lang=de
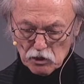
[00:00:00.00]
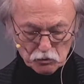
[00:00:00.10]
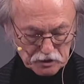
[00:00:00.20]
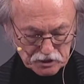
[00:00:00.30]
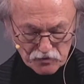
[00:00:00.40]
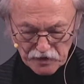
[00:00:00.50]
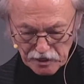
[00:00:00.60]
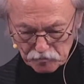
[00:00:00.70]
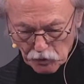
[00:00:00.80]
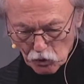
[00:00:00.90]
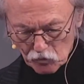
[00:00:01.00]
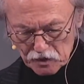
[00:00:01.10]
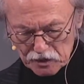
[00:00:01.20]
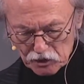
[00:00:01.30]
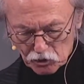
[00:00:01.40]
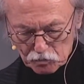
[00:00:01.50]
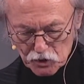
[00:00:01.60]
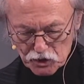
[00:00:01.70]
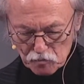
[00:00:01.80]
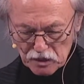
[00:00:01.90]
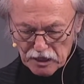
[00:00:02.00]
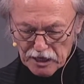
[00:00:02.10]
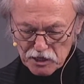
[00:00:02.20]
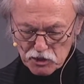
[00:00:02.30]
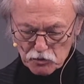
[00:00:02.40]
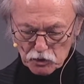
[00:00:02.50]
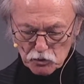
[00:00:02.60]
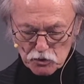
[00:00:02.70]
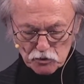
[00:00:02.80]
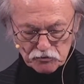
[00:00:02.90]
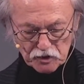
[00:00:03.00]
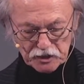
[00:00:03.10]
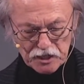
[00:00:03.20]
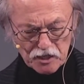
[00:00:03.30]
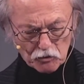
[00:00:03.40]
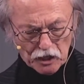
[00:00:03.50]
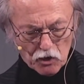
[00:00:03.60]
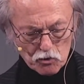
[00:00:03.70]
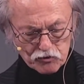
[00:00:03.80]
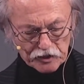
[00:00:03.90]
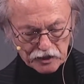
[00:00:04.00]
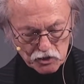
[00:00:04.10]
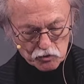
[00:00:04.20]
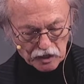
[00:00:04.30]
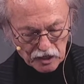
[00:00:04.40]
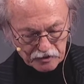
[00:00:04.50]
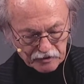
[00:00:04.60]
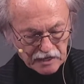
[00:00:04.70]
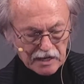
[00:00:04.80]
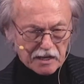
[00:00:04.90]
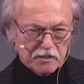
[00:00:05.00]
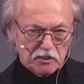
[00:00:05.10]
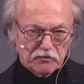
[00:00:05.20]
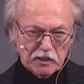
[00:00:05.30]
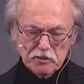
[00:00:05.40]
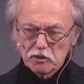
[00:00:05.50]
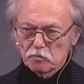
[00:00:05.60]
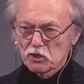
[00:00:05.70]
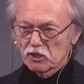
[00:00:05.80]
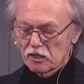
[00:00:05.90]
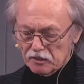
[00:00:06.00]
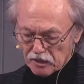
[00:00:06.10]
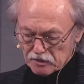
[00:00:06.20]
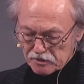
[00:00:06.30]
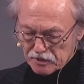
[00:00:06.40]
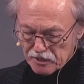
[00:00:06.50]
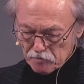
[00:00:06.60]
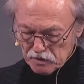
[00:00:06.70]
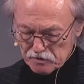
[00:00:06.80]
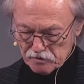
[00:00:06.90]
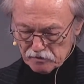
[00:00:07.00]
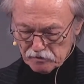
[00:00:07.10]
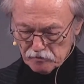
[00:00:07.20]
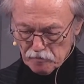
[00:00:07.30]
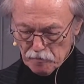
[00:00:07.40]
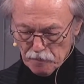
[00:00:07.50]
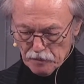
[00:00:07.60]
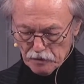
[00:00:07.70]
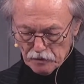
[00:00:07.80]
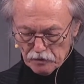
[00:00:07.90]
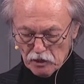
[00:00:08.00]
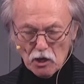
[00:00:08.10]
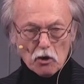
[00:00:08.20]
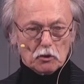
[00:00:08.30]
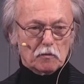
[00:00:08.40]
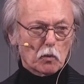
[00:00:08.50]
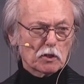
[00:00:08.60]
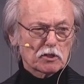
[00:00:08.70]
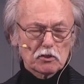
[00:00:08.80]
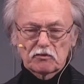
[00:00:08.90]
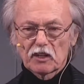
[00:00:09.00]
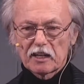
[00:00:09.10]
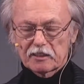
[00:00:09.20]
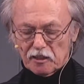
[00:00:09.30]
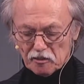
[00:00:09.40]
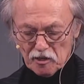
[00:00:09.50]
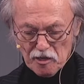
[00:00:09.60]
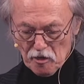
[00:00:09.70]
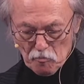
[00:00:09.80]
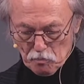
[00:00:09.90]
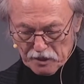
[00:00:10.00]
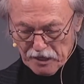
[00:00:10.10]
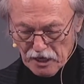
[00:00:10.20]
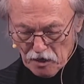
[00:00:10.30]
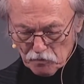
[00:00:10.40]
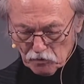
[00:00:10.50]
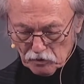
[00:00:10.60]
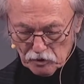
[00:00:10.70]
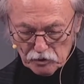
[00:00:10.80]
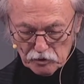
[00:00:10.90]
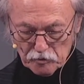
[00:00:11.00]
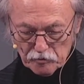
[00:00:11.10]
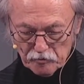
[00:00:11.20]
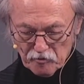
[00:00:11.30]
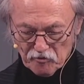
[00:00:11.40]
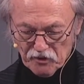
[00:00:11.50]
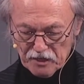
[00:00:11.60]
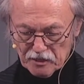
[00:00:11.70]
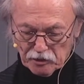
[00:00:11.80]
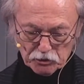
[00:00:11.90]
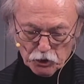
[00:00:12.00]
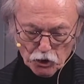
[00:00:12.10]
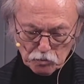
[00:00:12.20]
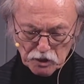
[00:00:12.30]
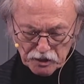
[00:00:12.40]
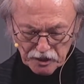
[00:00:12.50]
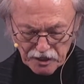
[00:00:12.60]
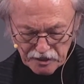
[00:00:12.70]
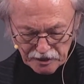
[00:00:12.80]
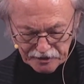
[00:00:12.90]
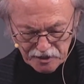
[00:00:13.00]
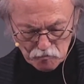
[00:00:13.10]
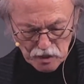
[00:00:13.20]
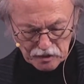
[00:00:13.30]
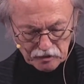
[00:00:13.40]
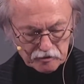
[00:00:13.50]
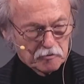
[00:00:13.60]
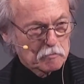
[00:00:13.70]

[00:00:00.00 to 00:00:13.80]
Und diesen Wert brauchen wir nicht durch bestimmte Leistungen uns zu verdienen oder aufrechtzuerhalten. Es ist fester Bestandteil des Lebens. Und obwohl es uns vielleicht an Begabung fehlt, an körperlicher Energie mangelt,